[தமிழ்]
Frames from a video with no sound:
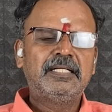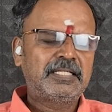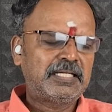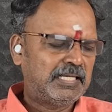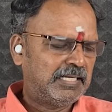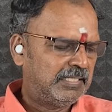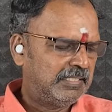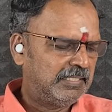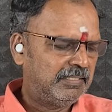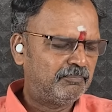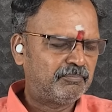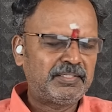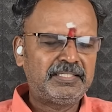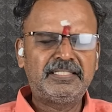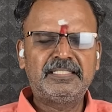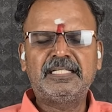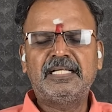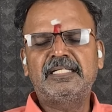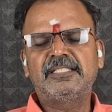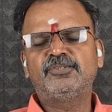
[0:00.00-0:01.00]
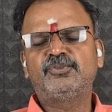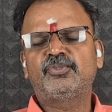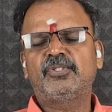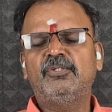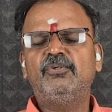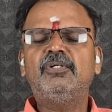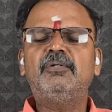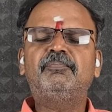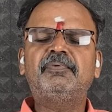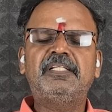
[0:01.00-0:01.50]
காலையிலே பண்ணிட்டாங்கன்னு
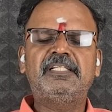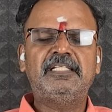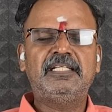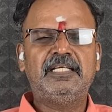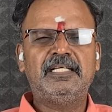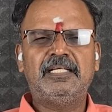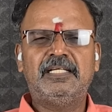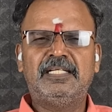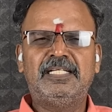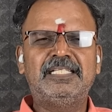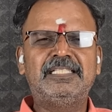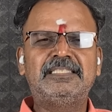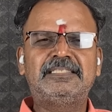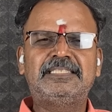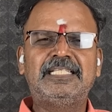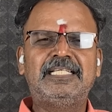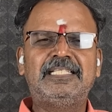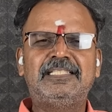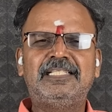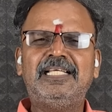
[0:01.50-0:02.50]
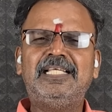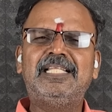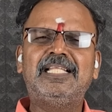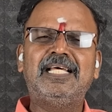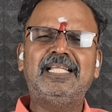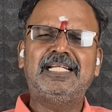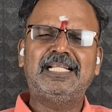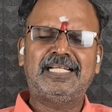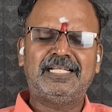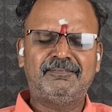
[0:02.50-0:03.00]
சொல்லி ஒரு பெரிய செய்தி இதை
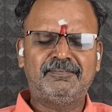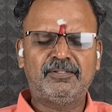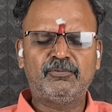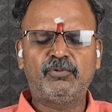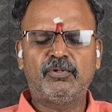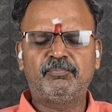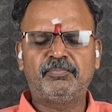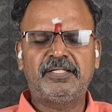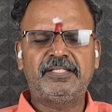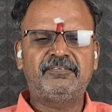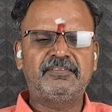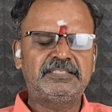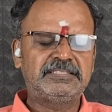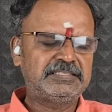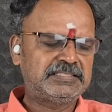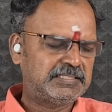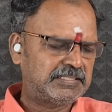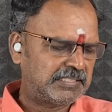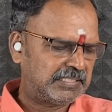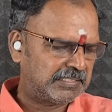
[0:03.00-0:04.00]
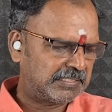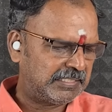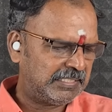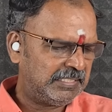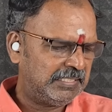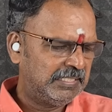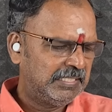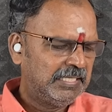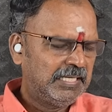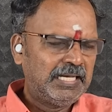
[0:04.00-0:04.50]
நிறைய பேர் ஒப்பாரி வச்சுட்டு இருக்காங்க
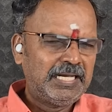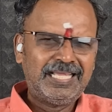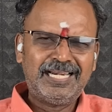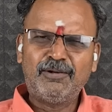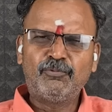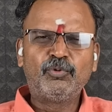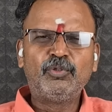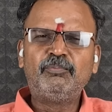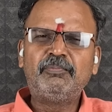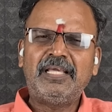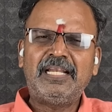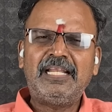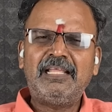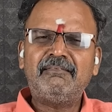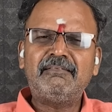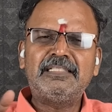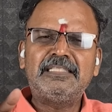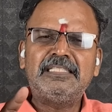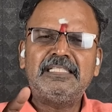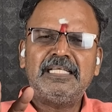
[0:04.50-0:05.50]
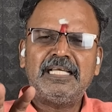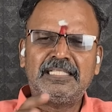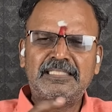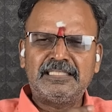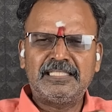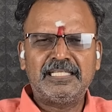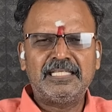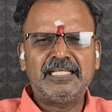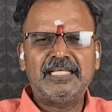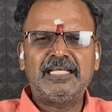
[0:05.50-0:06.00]
ஆனால் உண்மையிலே வந்து
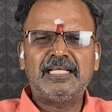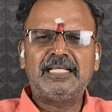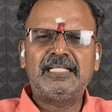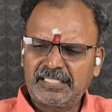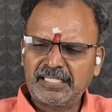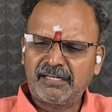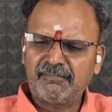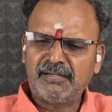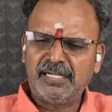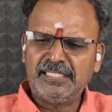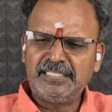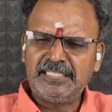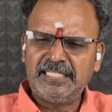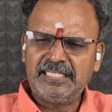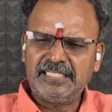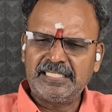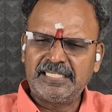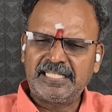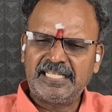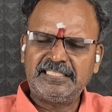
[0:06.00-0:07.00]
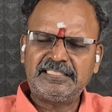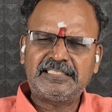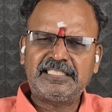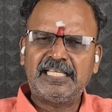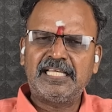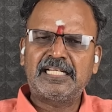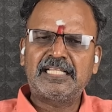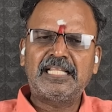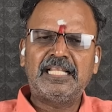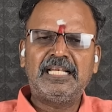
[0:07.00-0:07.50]
அந்த விக்கிரவாண்டி
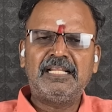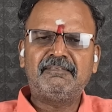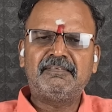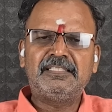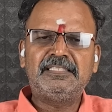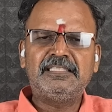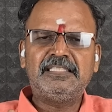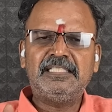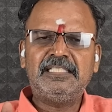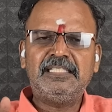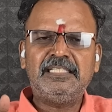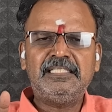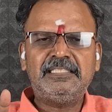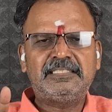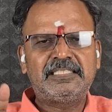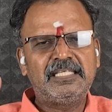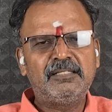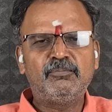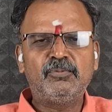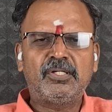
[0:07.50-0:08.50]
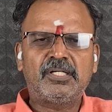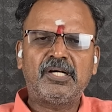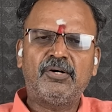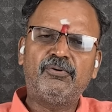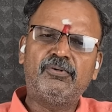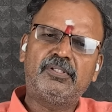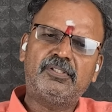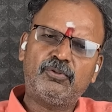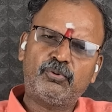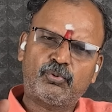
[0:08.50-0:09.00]
இடைத்தேர்தலில் வந்து
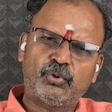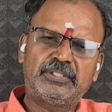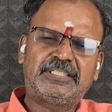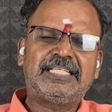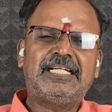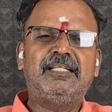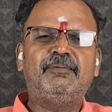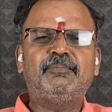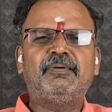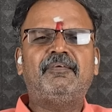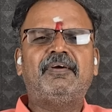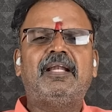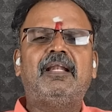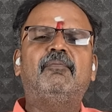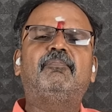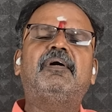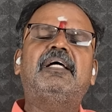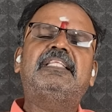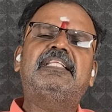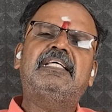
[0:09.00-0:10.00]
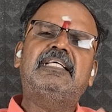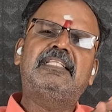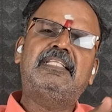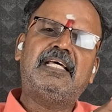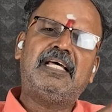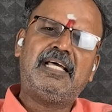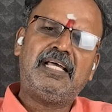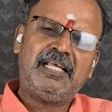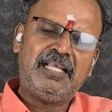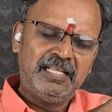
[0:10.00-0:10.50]
திமுகவுக்கு கொத்தடிமை வேலை பார்த்தது
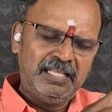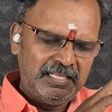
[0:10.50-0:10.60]
தான்